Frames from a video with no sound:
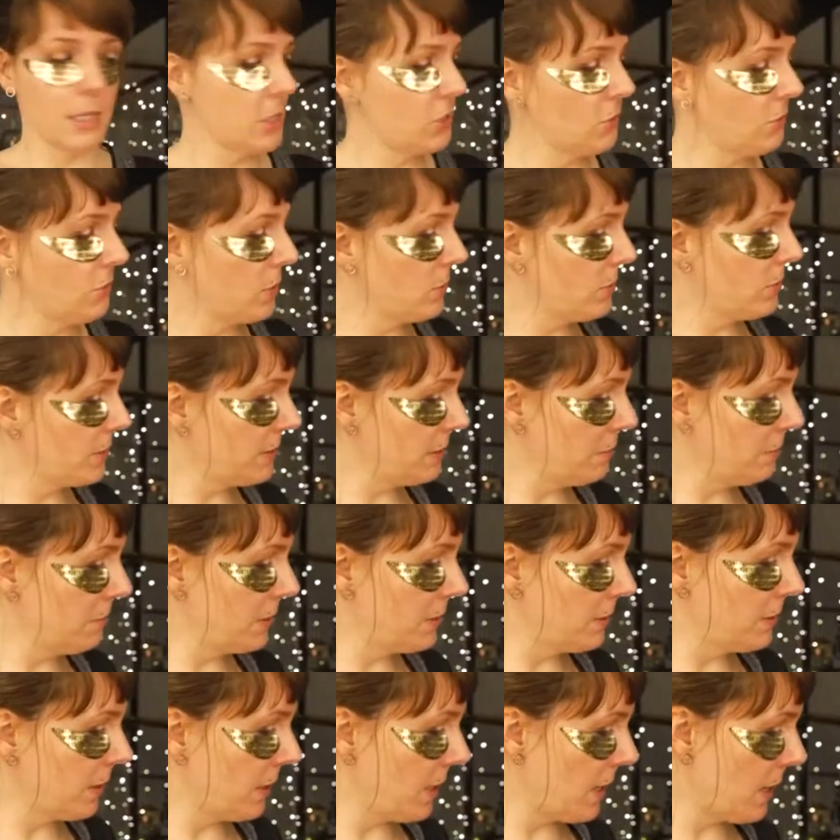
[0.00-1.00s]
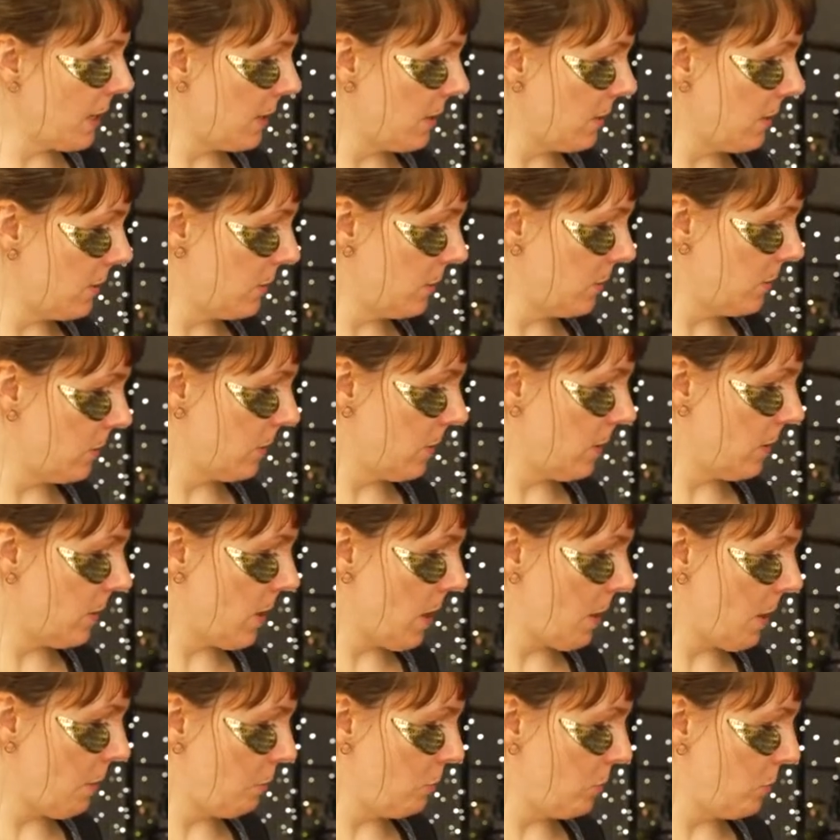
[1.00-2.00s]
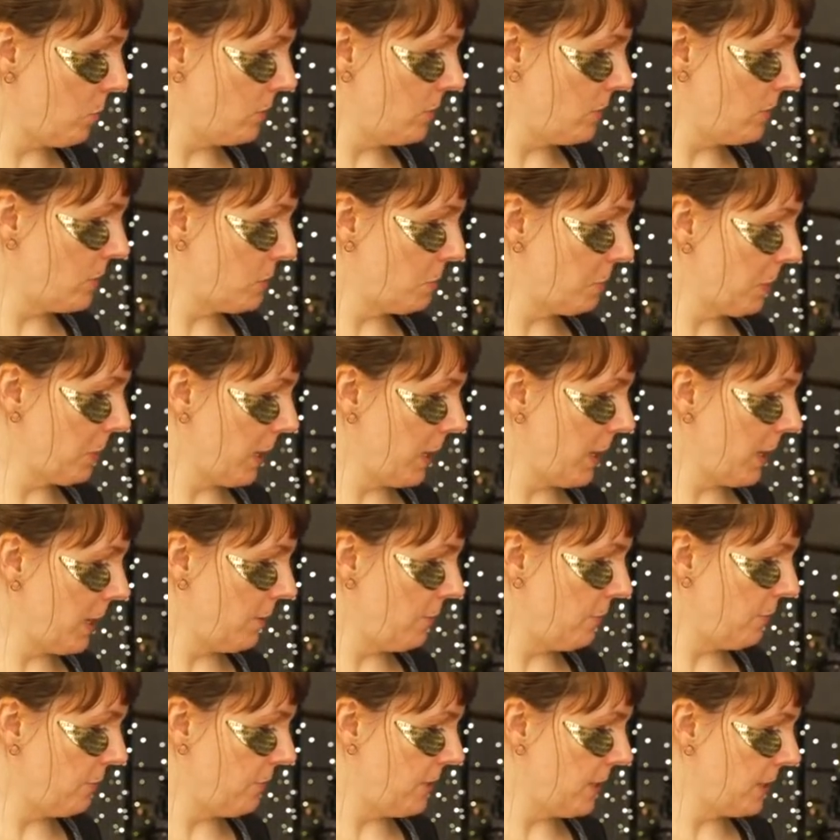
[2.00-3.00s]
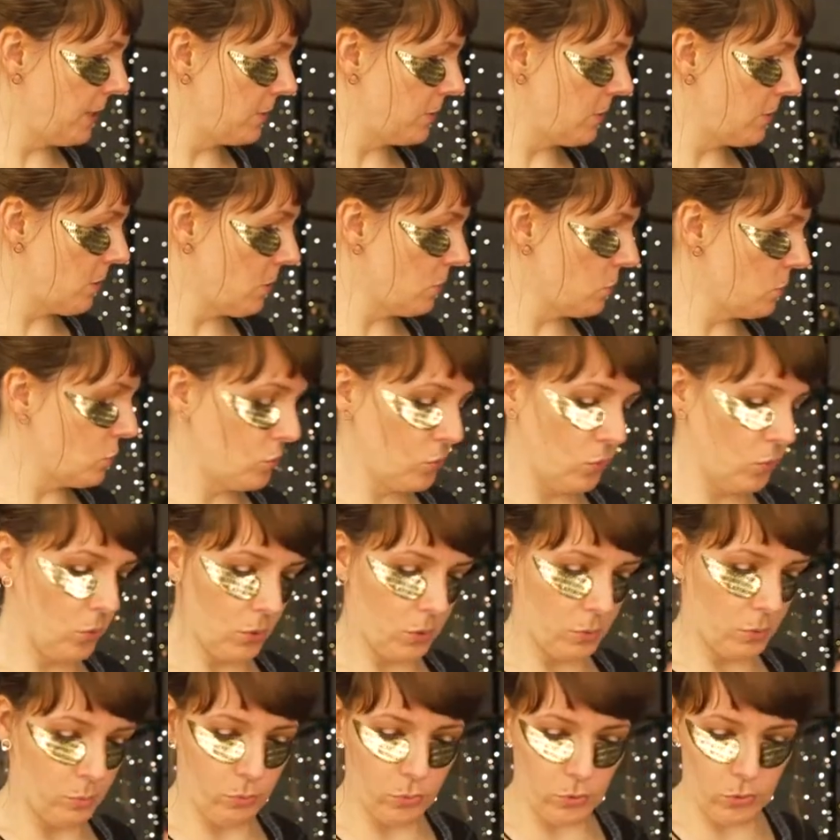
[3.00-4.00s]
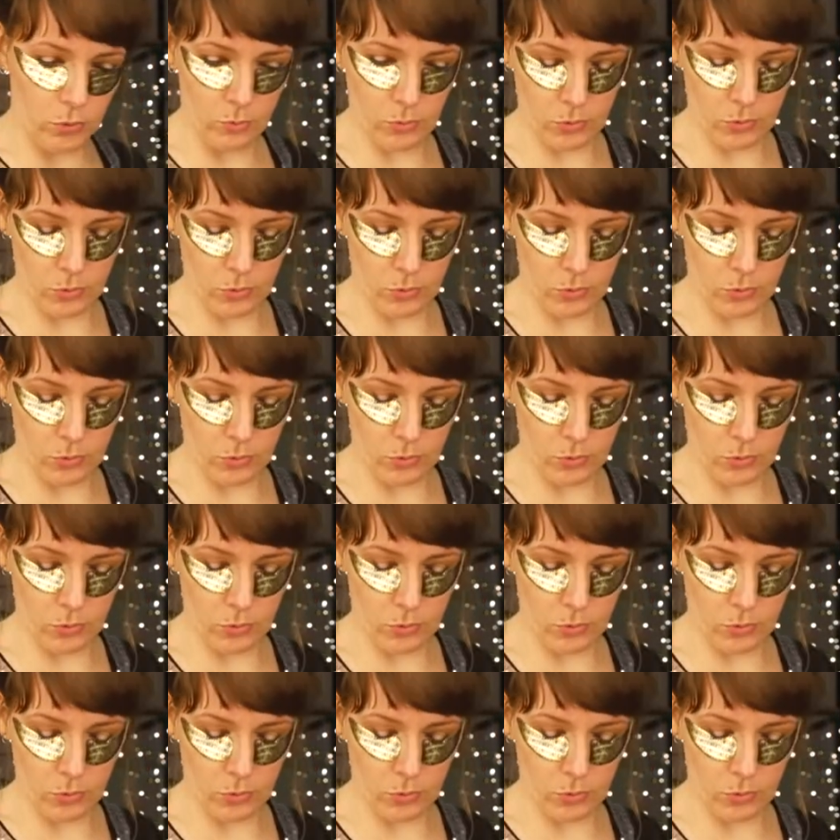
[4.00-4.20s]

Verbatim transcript: et je vais aussi mettre là euh, un peu de spray fixant sur le bout de